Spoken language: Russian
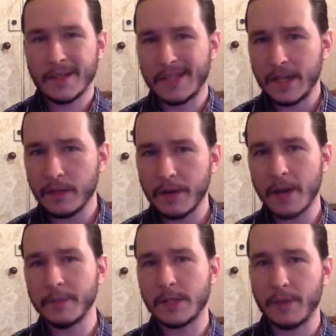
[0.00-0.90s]
За январь
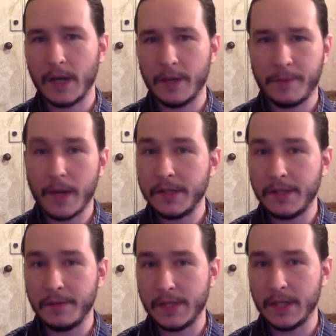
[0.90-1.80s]
мы смогли
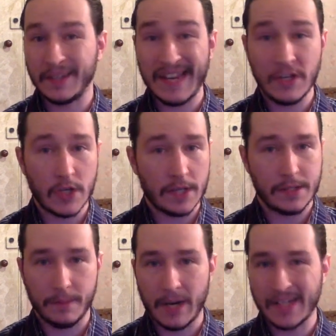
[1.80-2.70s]
пройти все три
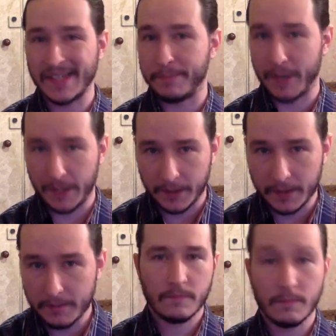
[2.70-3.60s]
части Макса Пейна.
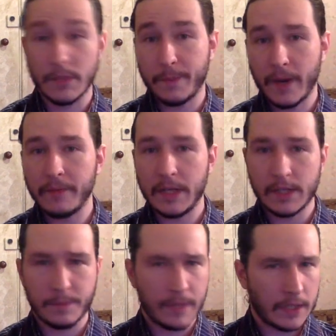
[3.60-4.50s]
Мы
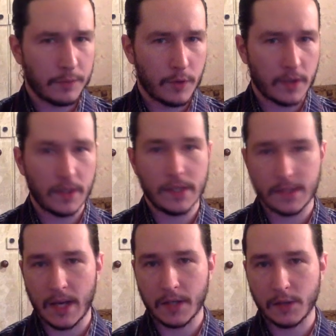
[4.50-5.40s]
справились с Bloodborne из
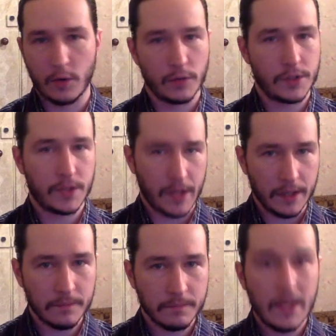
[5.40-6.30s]
Dark Souls
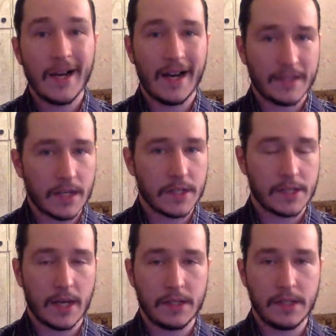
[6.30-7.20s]
3. А также
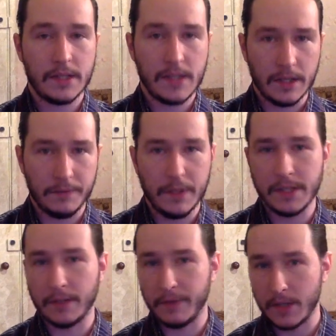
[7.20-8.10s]
за один день в
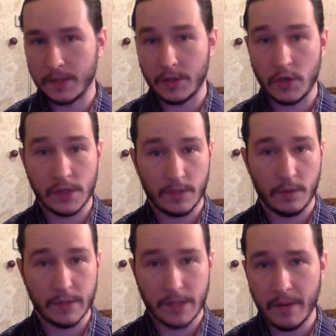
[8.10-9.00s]
виде
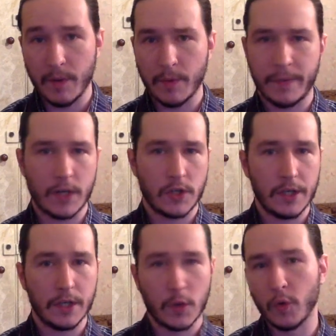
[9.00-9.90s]
12-часового стрима мы
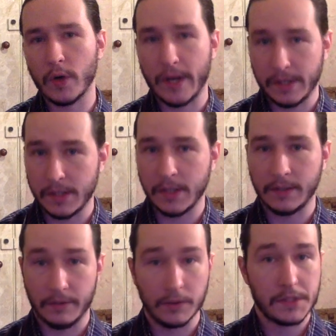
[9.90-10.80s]
прошли игру Resident
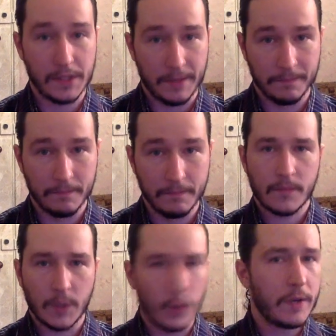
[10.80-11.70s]
Evil 7.
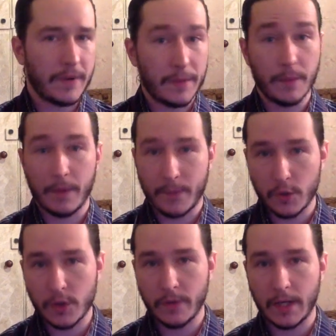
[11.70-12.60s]
Ну и помимо
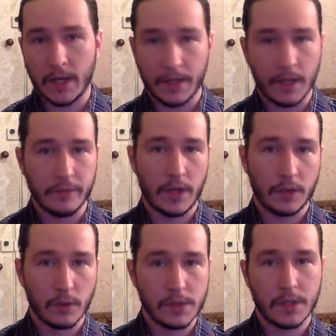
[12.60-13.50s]
прочего на канал
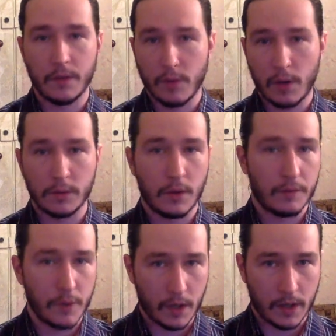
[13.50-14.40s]
вернулся World of
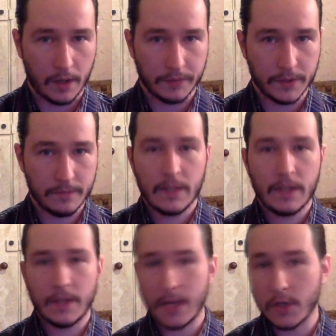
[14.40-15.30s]
Warcraft.
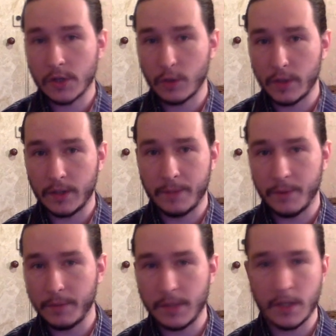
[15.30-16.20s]
Также стоит
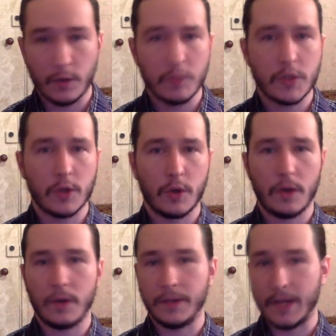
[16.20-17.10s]
напомнить о том,
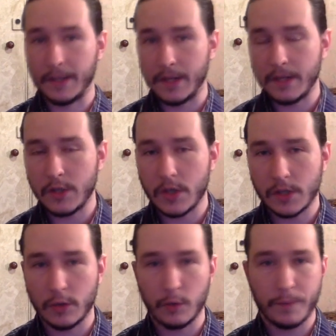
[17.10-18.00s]
что на канале
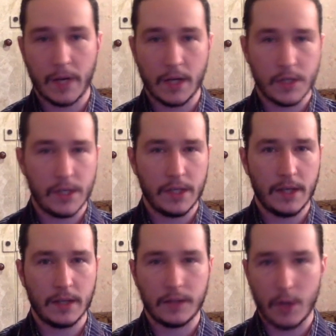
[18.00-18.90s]
сейчас идут
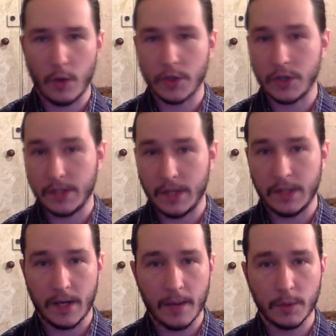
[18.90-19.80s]
прохождения трех частей
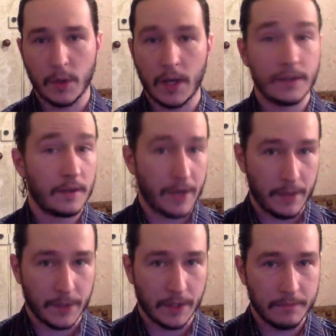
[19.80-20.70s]
Диабло
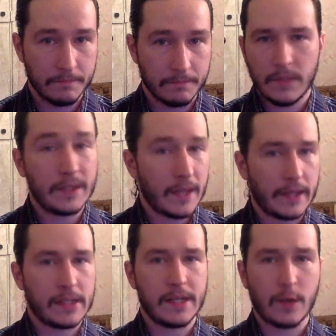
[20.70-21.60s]
одновременно.
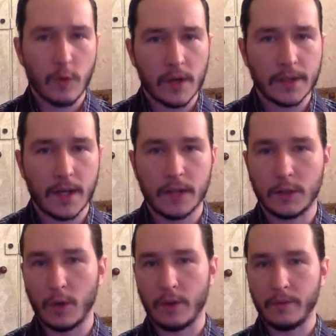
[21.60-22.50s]
Итак, если коротко,
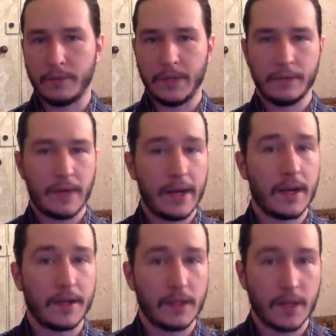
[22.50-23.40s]
то в январе
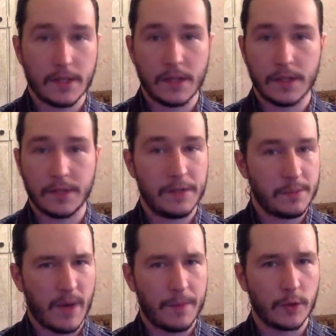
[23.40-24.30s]
канал оказался
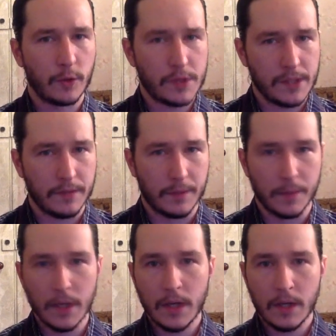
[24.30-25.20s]
весьма продуктивным,
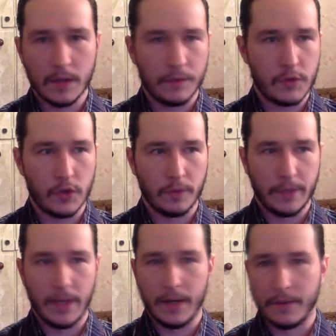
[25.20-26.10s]
в чем
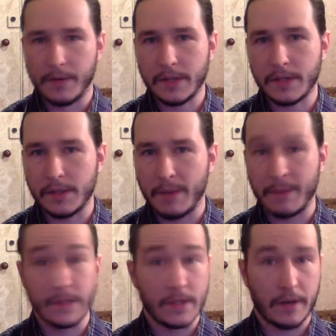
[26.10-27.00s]
я вас и себя
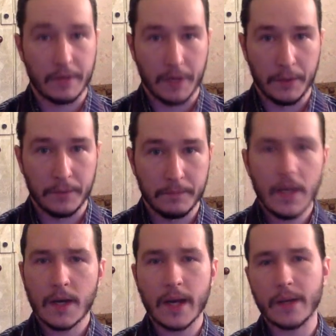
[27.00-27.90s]
поздравляю.
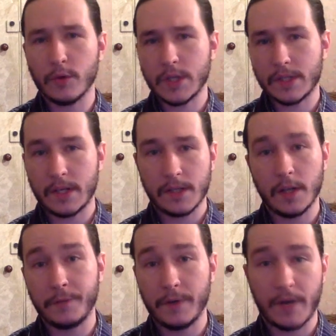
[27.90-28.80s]
Как я уже
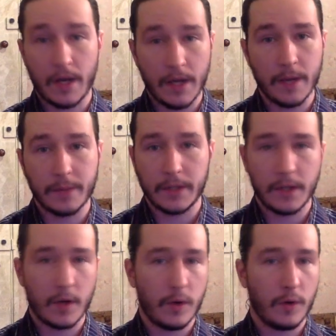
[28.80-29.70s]
сказал, в феврале я
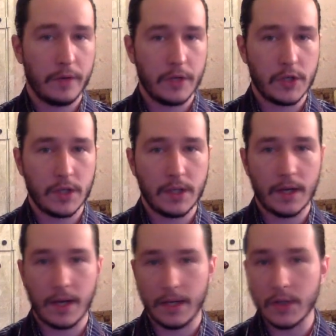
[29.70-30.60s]
планирую увеличение
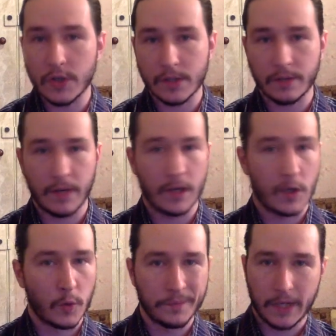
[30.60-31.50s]
количества
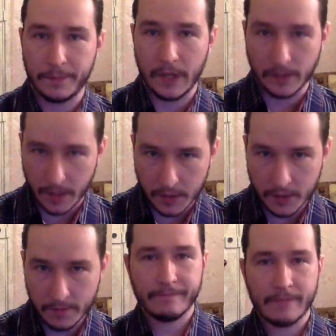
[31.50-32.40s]
крупных передач.
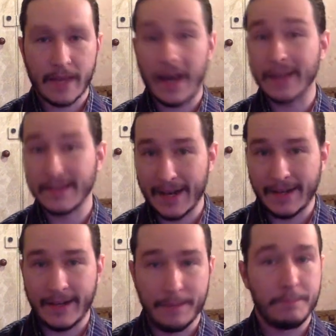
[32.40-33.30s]

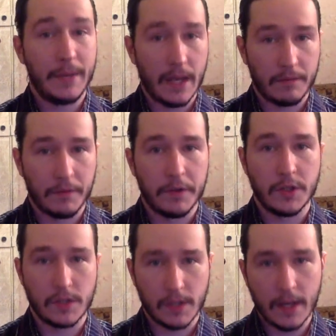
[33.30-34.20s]
Однако, первого
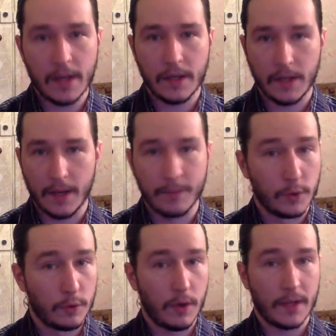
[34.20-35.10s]
числа я
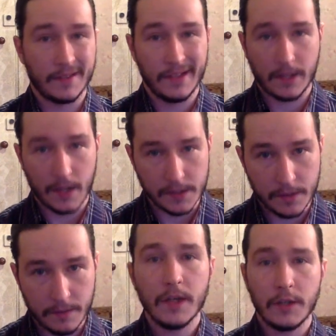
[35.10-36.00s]
буду отдыхать.
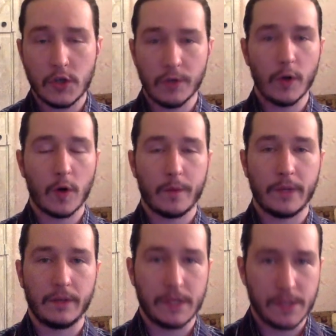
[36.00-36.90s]
Ничего, кроме
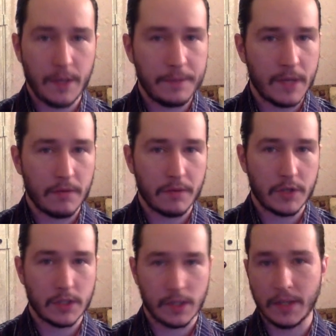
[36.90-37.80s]
новостей, первого
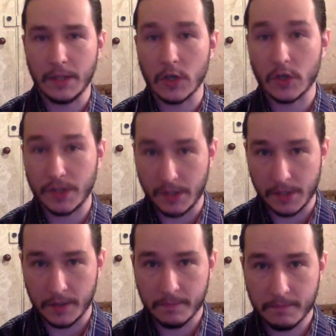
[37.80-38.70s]
числа не ждите.